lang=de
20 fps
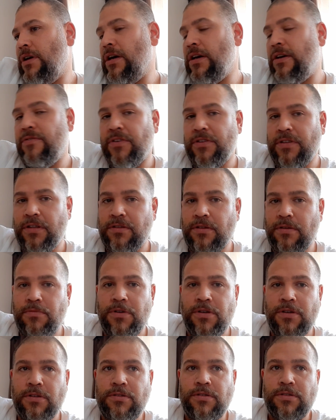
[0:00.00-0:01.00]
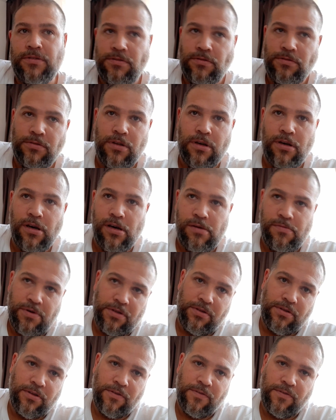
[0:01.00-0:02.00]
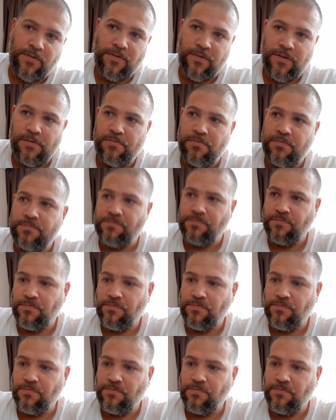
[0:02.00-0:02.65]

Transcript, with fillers: ein Quartett gebildet, arbeiten jetzt zusammen,